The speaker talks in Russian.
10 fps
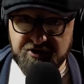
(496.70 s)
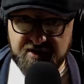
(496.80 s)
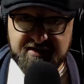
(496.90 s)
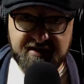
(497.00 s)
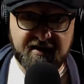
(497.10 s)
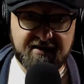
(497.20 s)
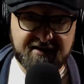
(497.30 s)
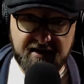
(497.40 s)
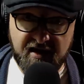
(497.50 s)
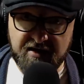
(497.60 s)
сейчас и
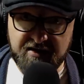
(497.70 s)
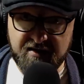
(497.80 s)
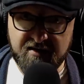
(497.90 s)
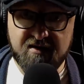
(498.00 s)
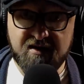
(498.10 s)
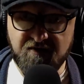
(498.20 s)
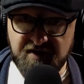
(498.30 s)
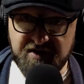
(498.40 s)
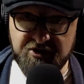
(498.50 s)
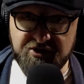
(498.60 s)
россияне, не
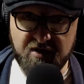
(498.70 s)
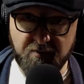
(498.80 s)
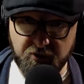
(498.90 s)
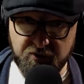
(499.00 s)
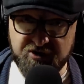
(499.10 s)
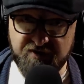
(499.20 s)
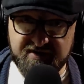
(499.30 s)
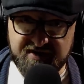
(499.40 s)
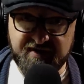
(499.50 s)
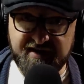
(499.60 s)
видящие
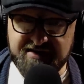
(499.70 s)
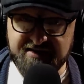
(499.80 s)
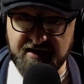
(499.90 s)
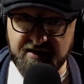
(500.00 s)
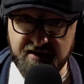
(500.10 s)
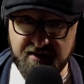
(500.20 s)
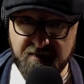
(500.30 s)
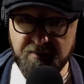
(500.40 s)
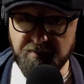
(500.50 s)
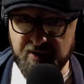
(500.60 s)
будущего своей страны
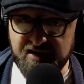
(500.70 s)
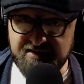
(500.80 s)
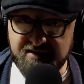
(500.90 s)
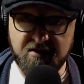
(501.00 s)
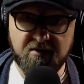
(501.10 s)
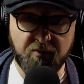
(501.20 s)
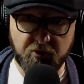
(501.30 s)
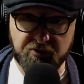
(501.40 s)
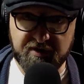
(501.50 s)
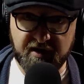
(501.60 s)
без
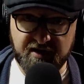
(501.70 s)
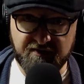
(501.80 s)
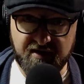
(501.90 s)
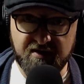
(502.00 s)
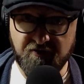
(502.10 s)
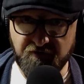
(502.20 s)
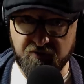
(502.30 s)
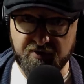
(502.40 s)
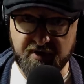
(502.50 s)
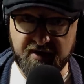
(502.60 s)
бункерного
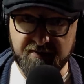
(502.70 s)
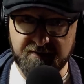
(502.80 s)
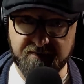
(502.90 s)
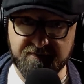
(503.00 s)
фюрера.